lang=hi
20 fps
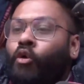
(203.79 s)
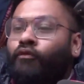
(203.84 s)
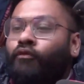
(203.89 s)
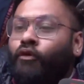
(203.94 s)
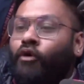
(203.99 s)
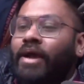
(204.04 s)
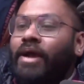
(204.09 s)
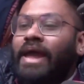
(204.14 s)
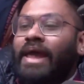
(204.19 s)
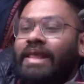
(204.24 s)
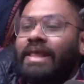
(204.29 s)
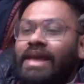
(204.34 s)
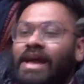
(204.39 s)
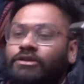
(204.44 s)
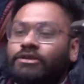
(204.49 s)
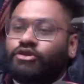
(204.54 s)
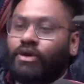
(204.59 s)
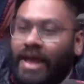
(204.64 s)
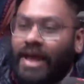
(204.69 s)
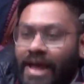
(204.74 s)
वो एरिया
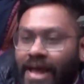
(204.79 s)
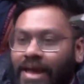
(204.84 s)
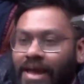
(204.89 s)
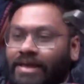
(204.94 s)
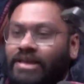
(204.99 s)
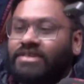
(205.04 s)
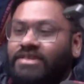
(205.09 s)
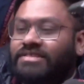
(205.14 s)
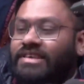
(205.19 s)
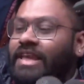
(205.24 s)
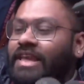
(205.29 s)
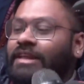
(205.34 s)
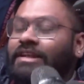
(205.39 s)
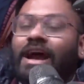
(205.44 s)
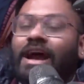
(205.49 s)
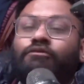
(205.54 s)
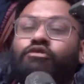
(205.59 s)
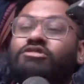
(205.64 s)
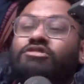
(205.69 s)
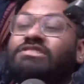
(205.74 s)
जो है स्किन
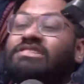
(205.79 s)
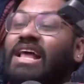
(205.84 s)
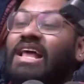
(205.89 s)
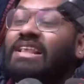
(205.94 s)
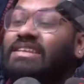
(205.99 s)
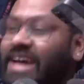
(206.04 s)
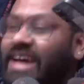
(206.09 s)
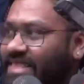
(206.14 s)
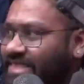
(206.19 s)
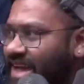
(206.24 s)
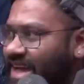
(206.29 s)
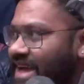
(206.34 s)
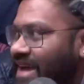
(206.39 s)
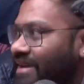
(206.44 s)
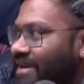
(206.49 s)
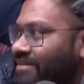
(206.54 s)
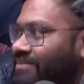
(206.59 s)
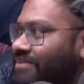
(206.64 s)
का वो जल जाता है